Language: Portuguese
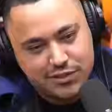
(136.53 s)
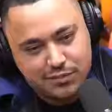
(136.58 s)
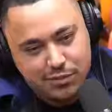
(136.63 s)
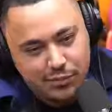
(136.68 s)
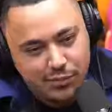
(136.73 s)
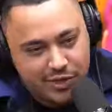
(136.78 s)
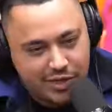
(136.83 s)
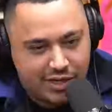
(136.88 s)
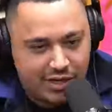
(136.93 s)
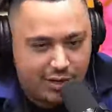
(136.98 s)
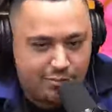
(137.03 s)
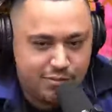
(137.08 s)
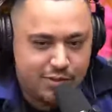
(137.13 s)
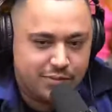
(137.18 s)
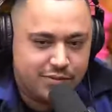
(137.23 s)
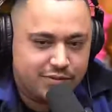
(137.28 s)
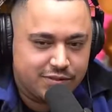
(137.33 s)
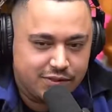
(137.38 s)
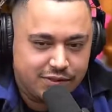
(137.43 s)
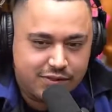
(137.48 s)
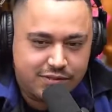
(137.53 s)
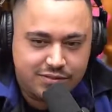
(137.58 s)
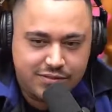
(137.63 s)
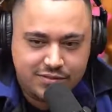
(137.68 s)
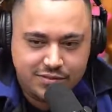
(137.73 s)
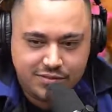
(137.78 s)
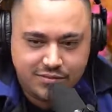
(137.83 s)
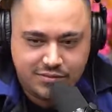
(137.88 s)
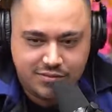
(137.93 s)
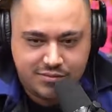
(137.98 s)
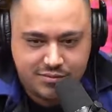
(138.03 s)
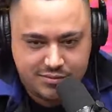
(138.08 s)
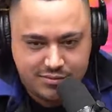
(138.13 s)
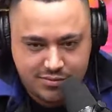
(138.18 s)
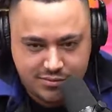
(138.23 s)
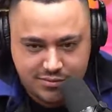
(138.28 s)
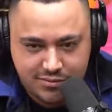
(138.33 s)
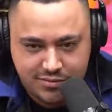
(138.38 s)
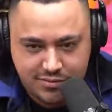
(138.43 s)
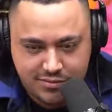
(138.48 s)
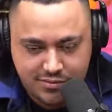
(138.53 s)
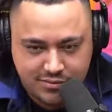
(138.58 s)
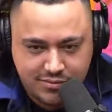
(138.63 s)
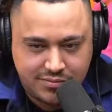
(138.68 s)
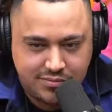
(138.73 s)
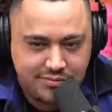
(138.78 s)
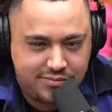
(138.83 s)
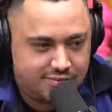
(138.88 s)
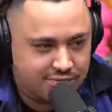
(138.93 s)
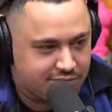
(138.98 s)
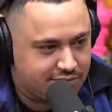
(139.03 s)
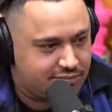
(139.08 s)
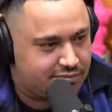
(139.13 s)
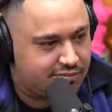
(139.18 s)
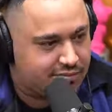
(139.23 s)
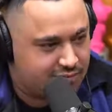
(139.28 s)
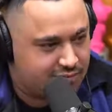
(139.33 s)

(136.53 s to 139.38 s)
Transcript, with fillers: isso pra brecar mesmo. Tá? É, eu acho que é só